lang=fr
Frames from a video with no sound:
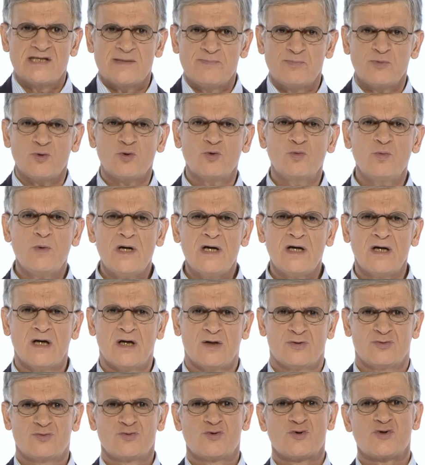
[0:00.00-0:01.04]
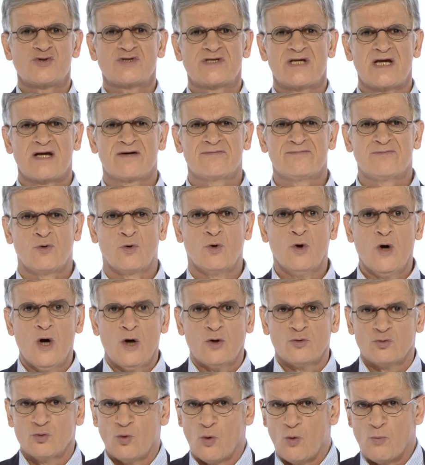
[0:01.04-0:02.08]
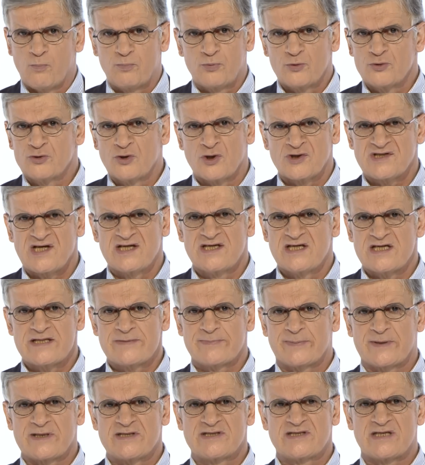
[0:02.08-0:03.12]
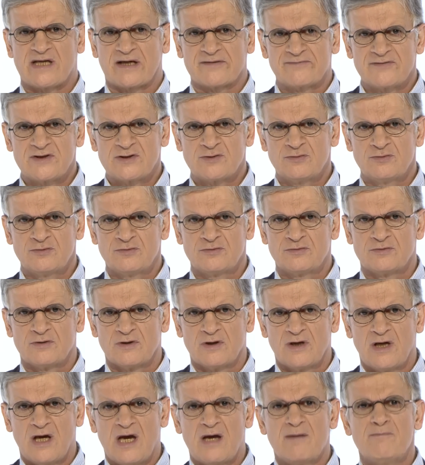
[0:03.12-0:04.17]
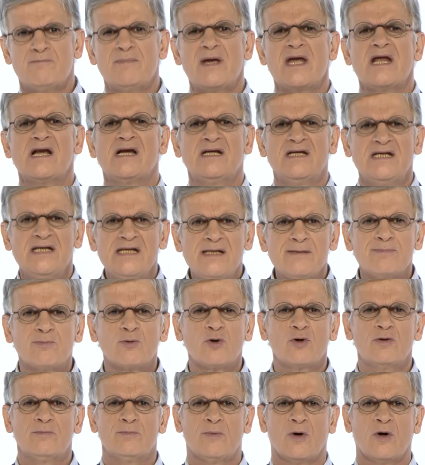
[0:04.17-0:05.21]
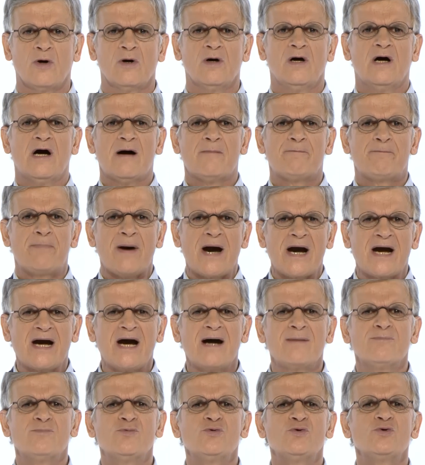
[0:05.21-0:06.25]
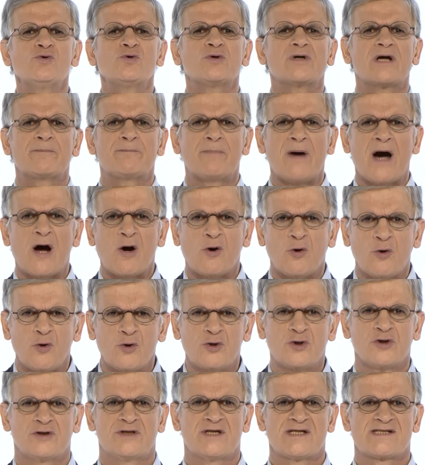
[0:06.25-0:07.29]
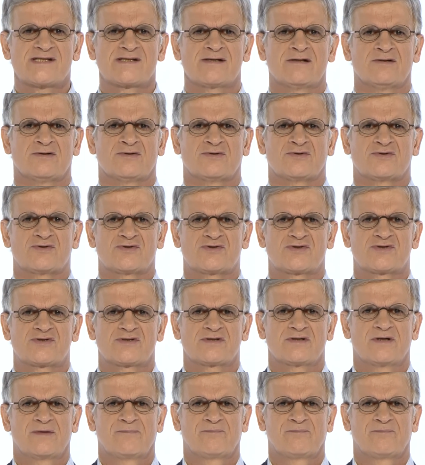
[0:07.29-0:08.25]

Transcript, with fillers: pourquoi nous le servons non plus dans un esprit de servitude, mais librement, par amour et par reconnaissance.